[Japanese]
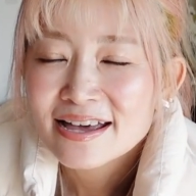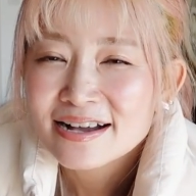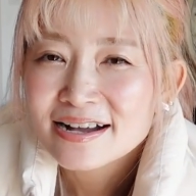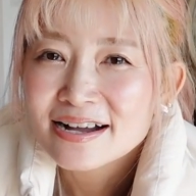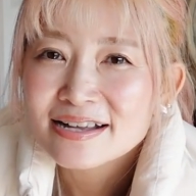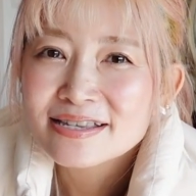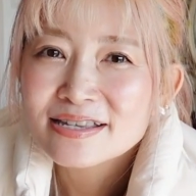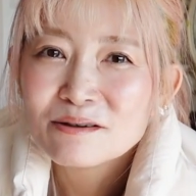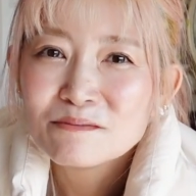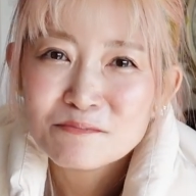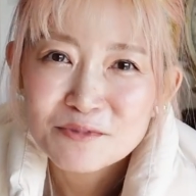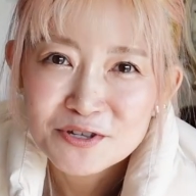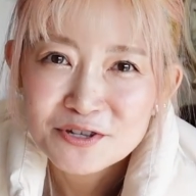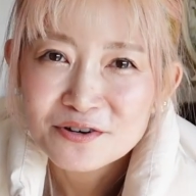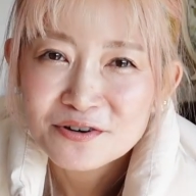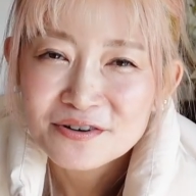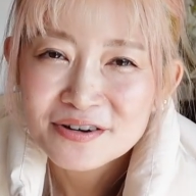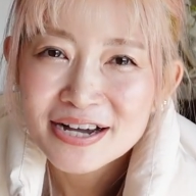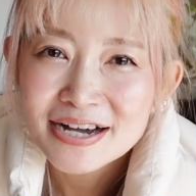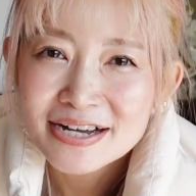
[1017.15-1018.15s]
買ったも
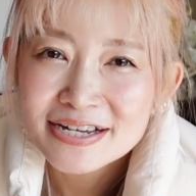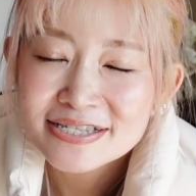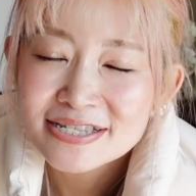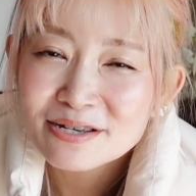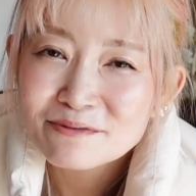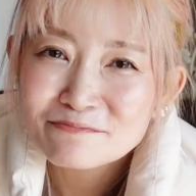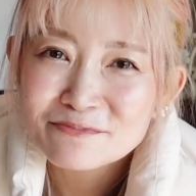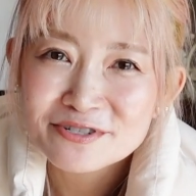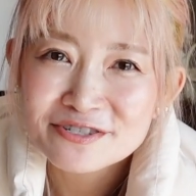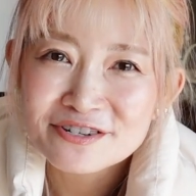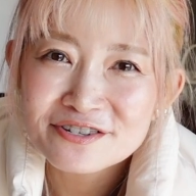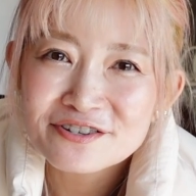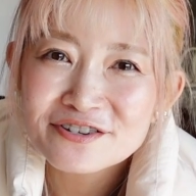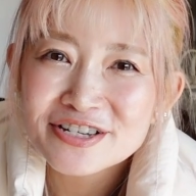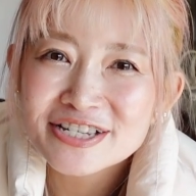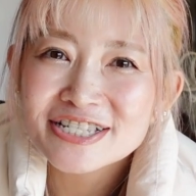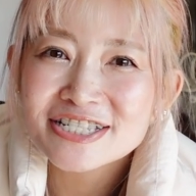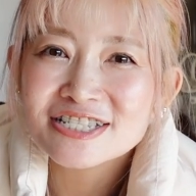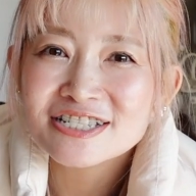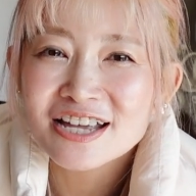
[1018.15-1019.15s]
のが全部
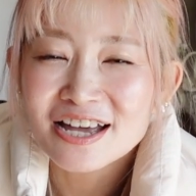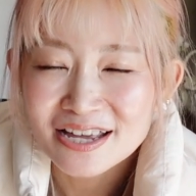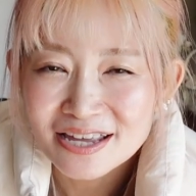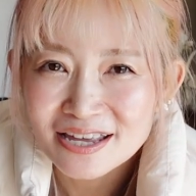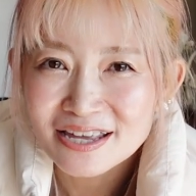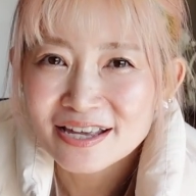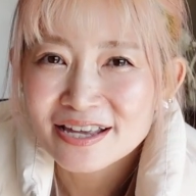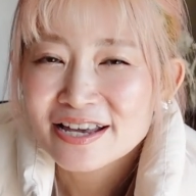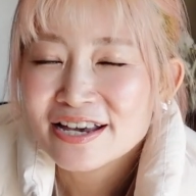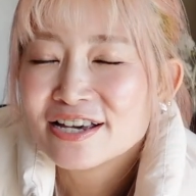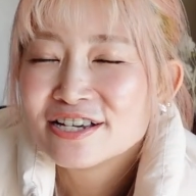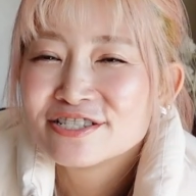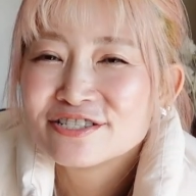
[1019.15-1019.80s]
届き次第、